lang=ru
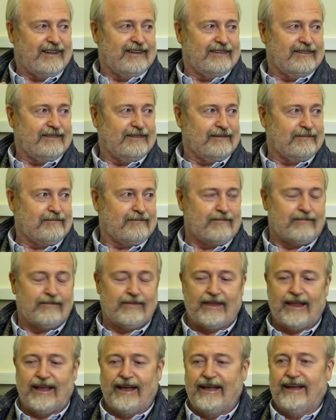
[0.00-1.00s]
Ага, ага.
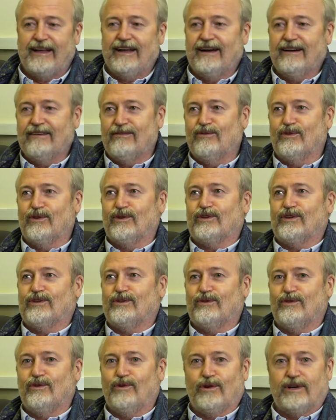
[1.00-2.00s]
Вот,
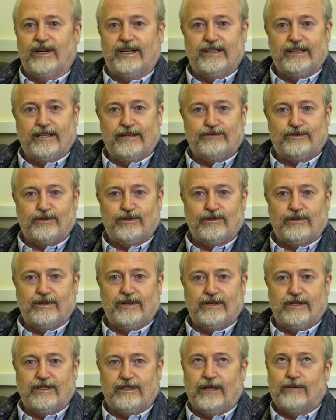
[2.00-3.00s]
но это
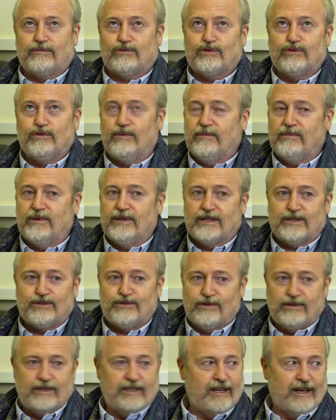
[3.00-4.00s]
все-таки, там сумма была
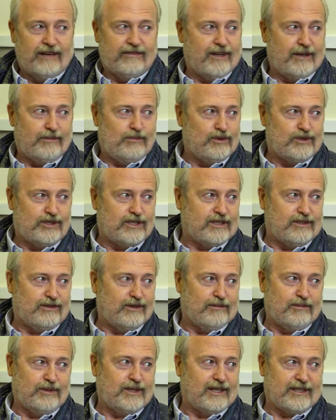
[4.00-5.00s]
чуть не равна бюджету, я
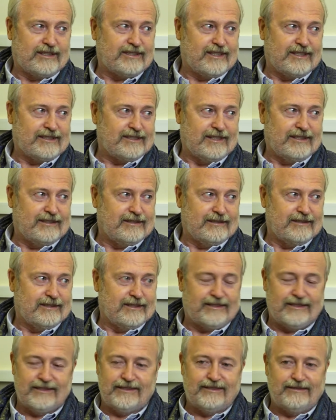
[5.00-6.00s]
бы так сказал.
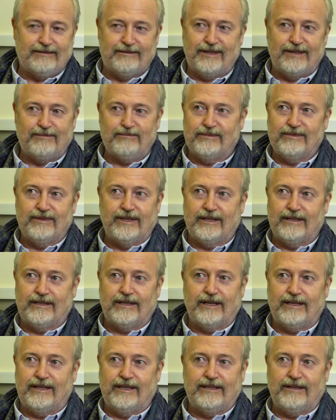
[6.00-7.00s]
Это там на
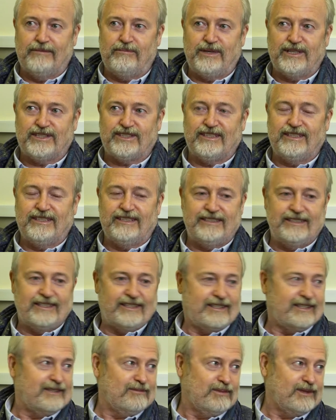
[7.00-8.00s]
какие-то бешеные
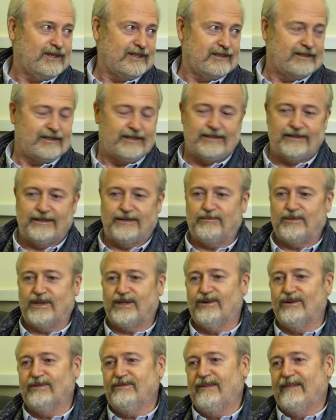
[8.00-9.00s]
деньги было этих
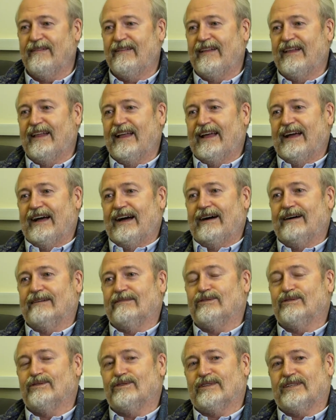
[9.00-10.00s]
мехов.
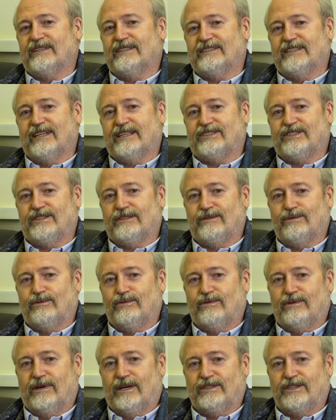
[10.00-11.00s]
Вот, и значит,
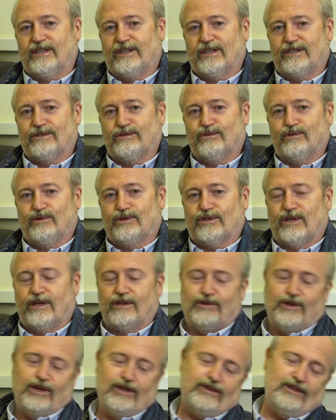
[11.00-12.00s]
ну, а где хранить? Студия сказал,
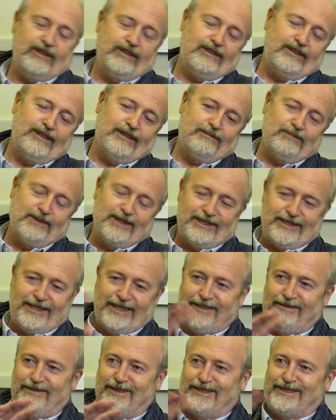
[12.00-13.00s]
нет, нет, нет, мы на себя
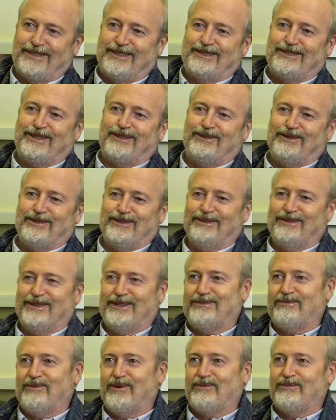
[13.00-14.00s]
ответственность такой не
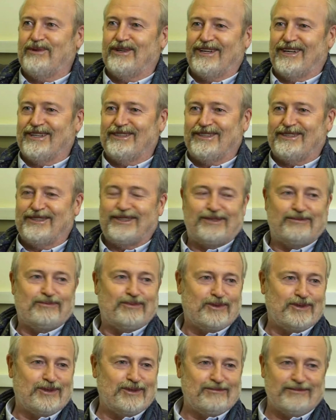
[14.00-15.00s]
возьмем, мы хранить не
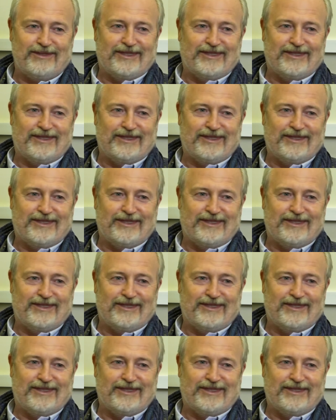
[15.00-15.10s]
будем,